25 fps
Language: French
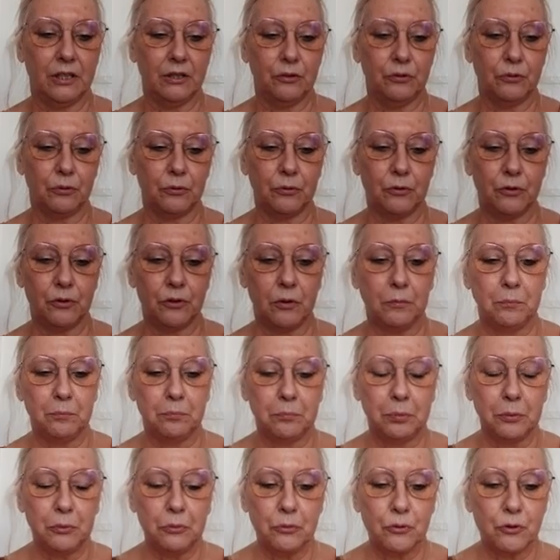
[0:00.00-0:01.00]
Tu ressens
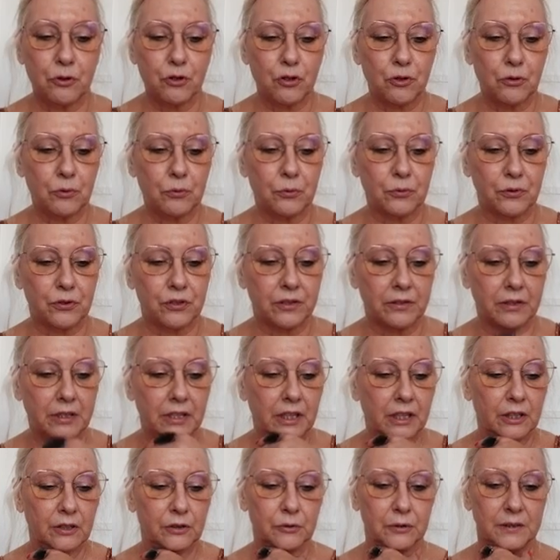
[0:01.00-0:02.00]
beaucoup de choses.
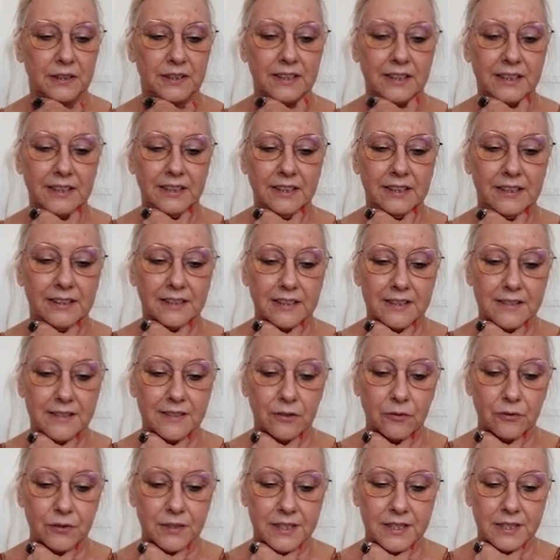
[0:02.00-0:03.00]
Tu es très, très
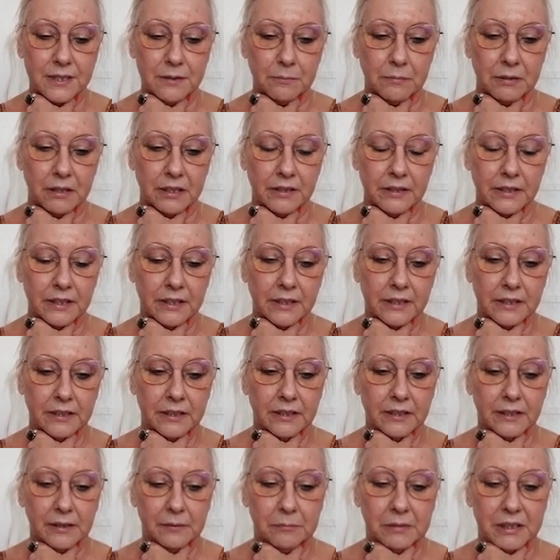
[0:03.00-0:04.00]
sensible.
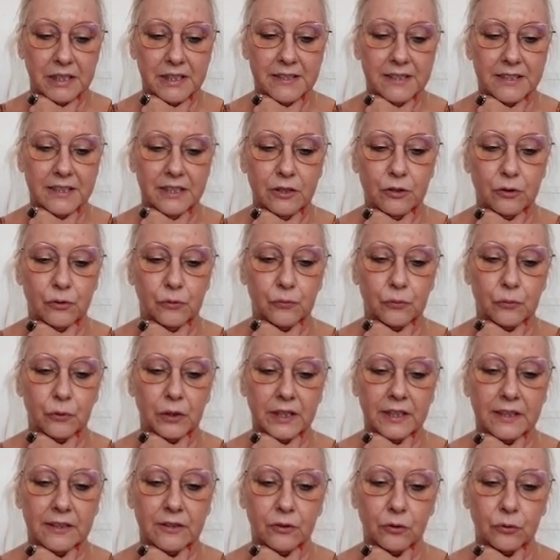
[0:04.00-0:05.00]
Mais ici, tu veux
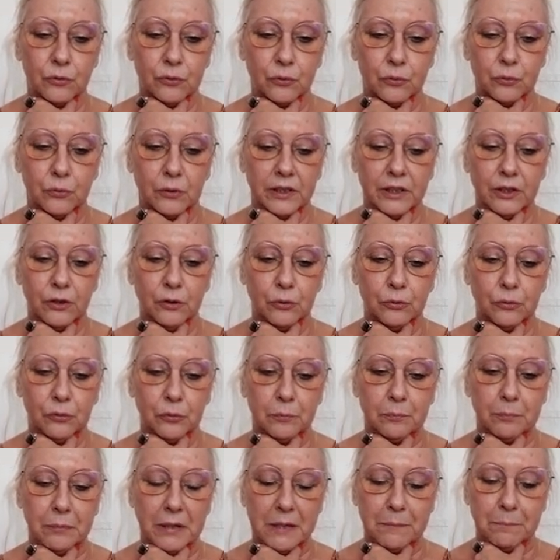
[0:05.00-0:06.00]
être entouré que
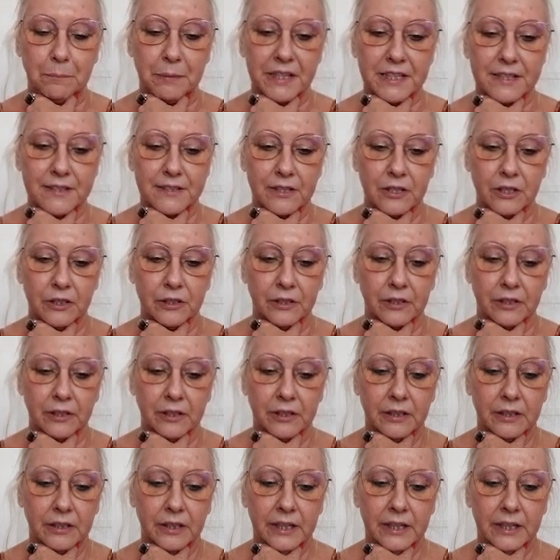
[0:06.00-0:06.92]
de belles personnes.